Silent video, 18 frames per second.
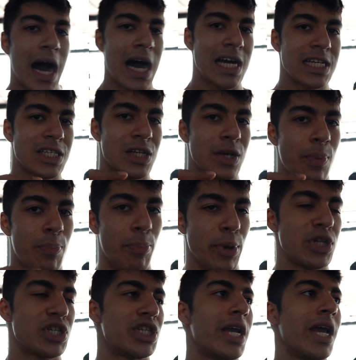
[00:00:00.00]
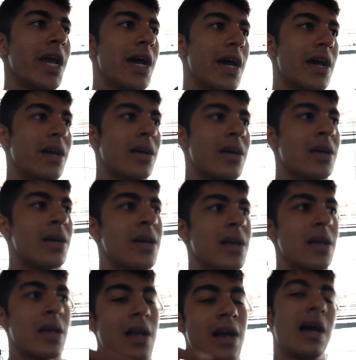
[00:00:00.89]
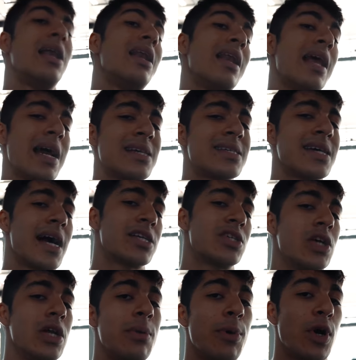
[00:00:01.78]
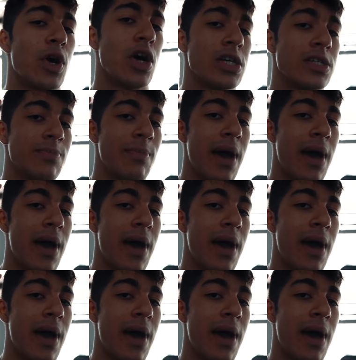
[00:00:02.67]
आज पुश डे है कल लेग्स एक्चुअली बिकॉज